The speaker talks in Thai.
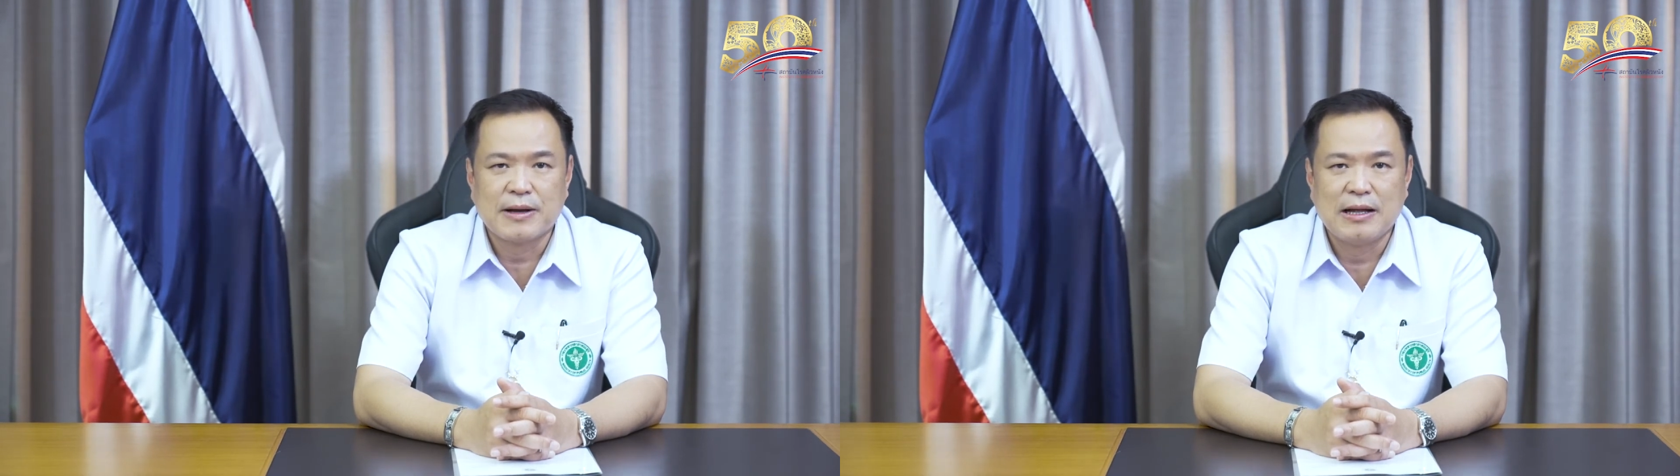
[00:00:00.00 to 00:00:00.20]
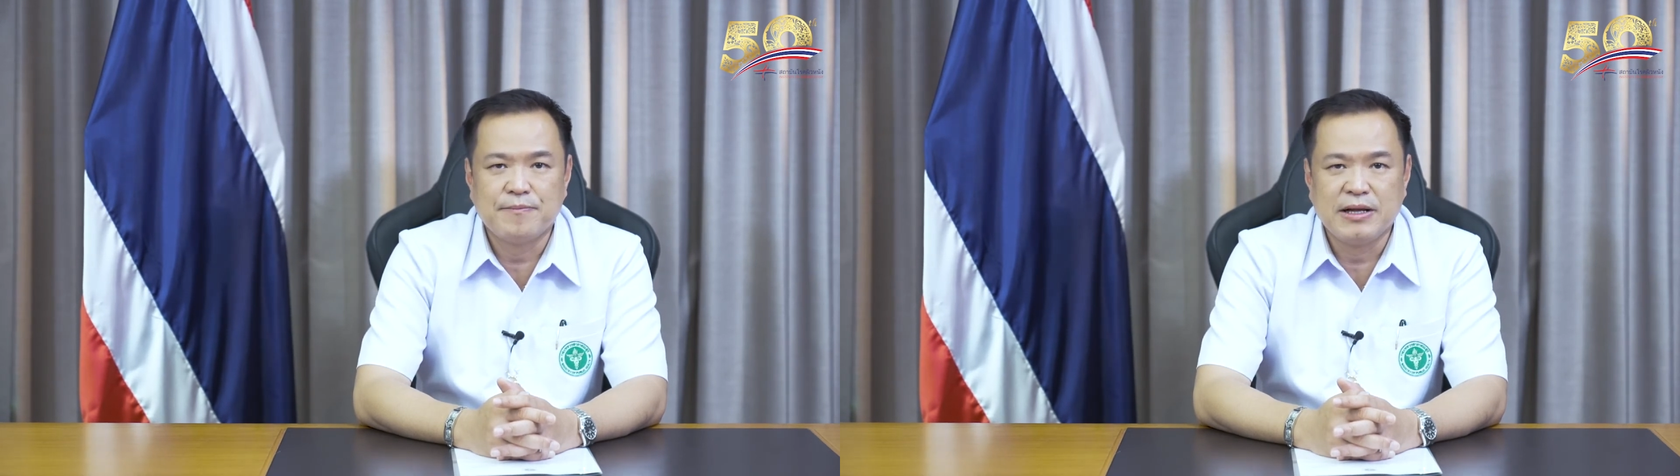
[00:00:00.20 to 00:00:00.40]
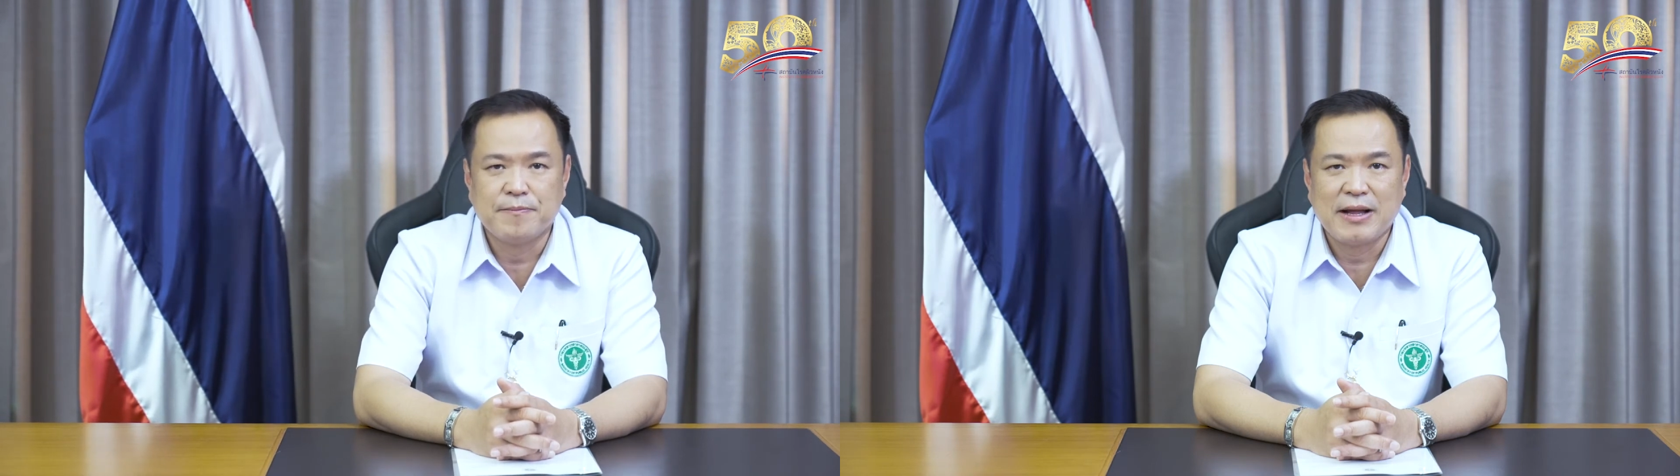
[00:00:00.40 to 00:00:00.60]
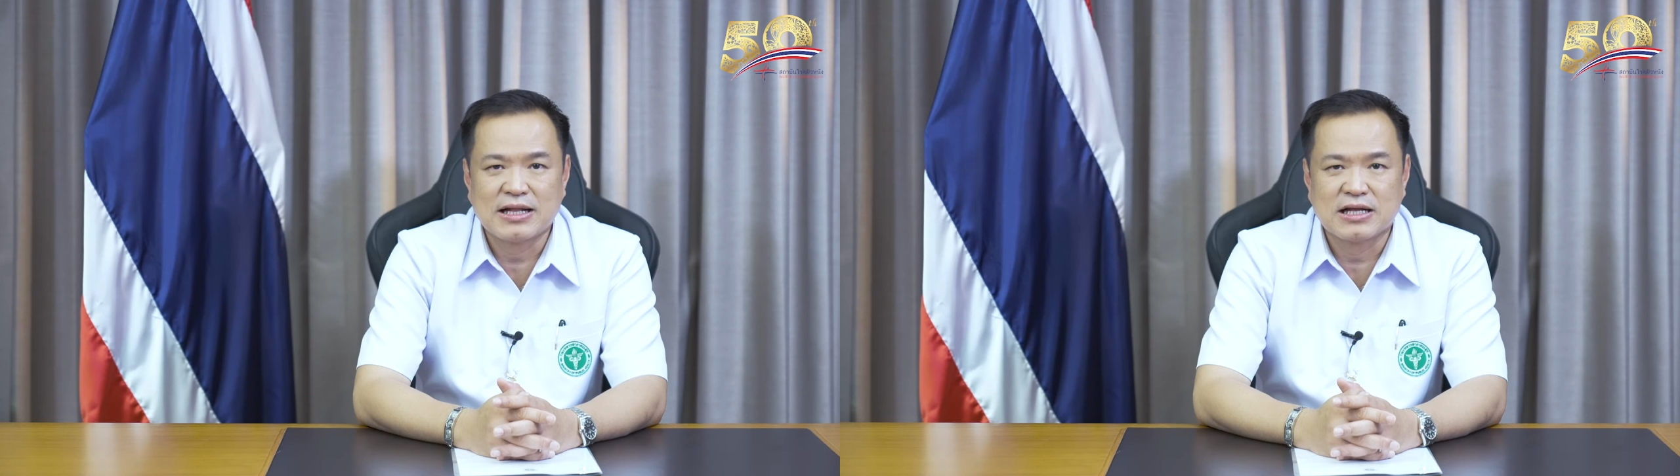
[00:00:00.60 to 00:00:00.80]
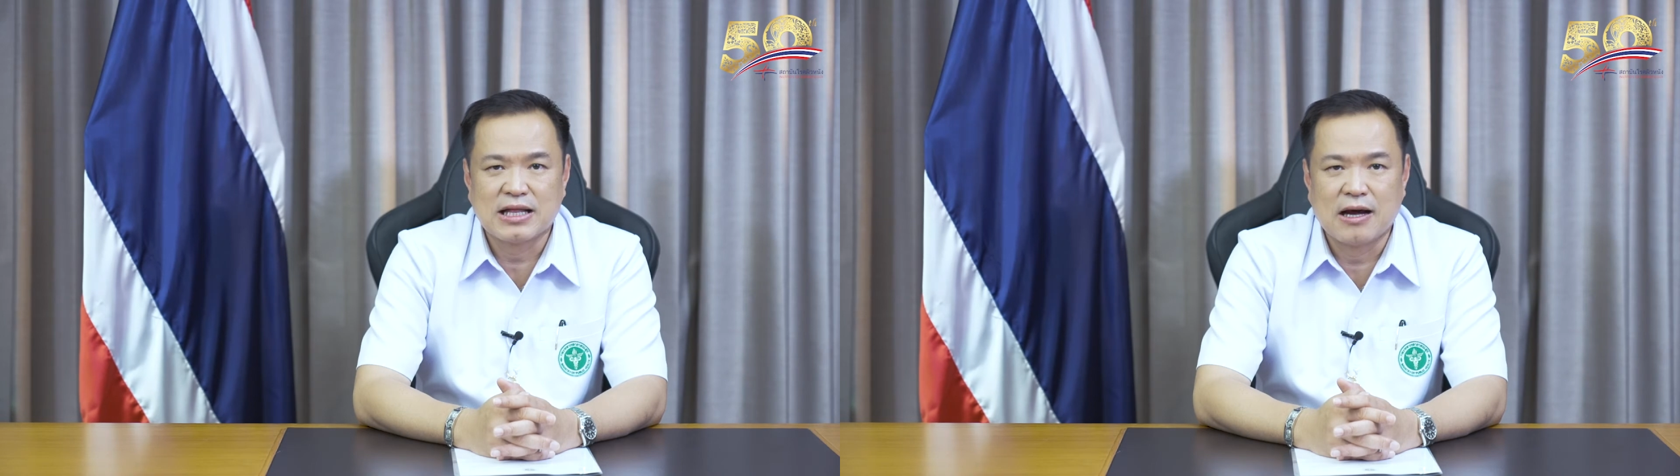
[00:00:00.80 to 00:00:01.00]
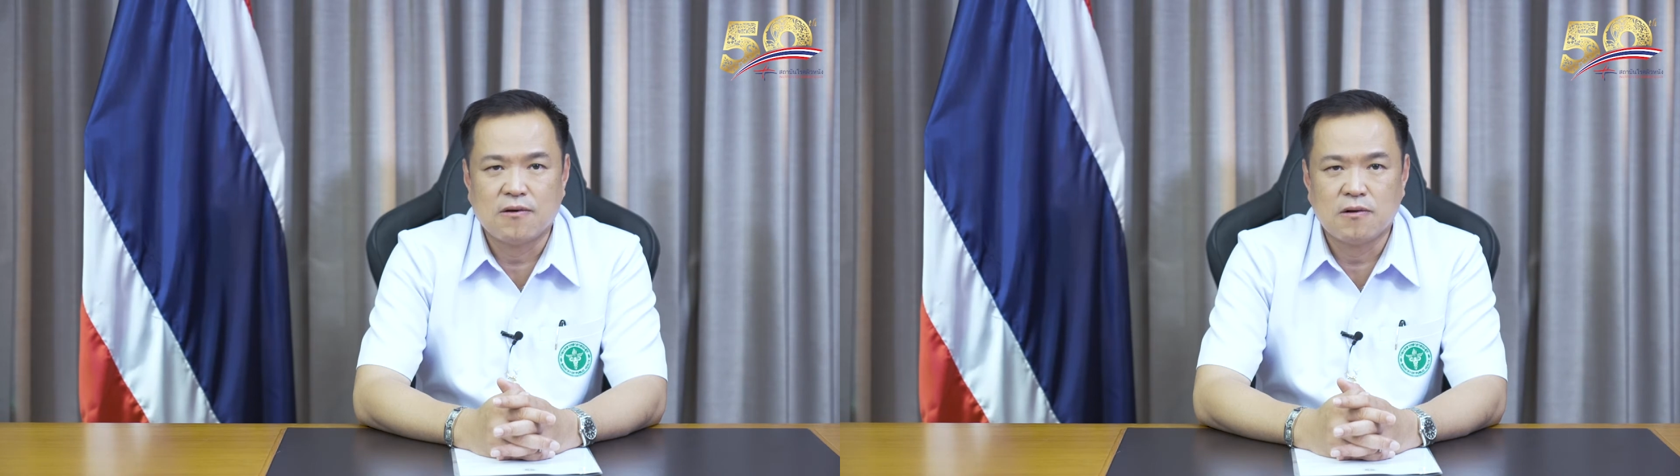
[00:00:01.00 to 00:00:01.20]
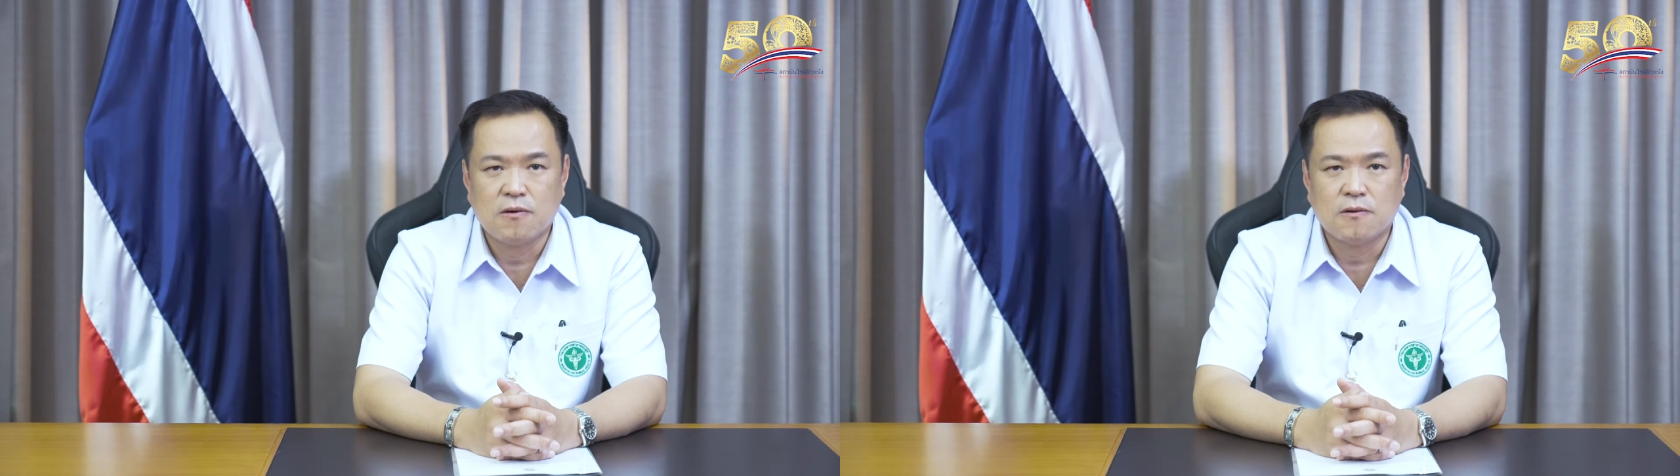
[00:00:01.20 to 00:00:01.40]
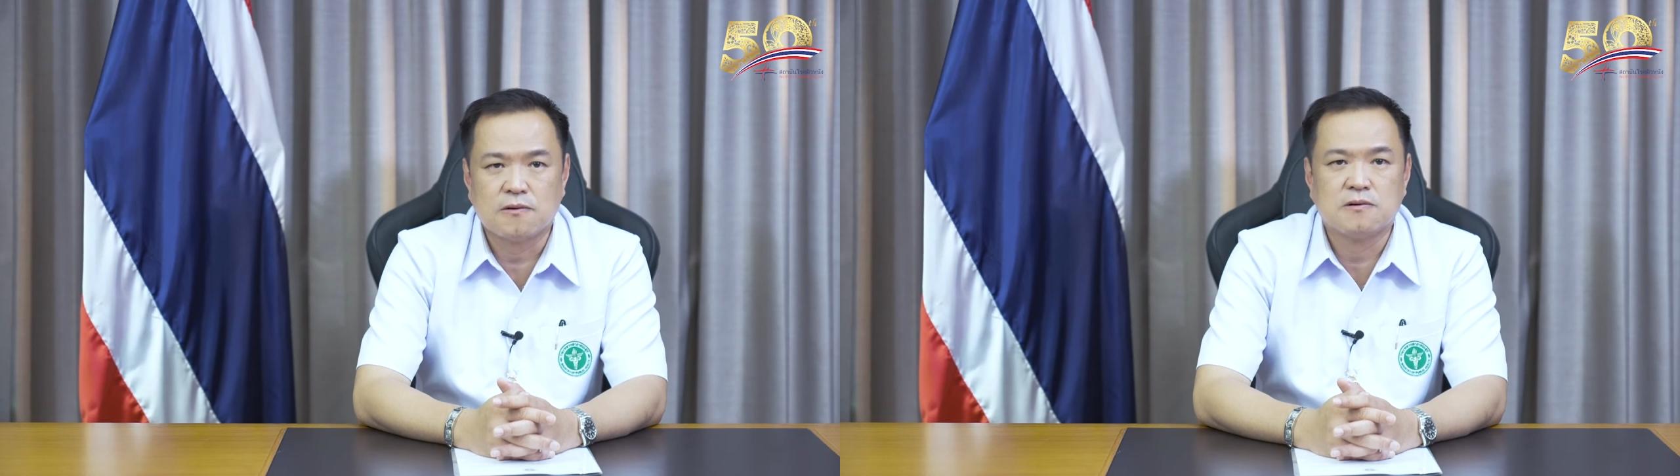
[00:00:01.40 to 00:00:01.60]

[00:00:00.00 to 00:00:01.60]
การเปลี่ยนแปลงต่าง ๆของโลก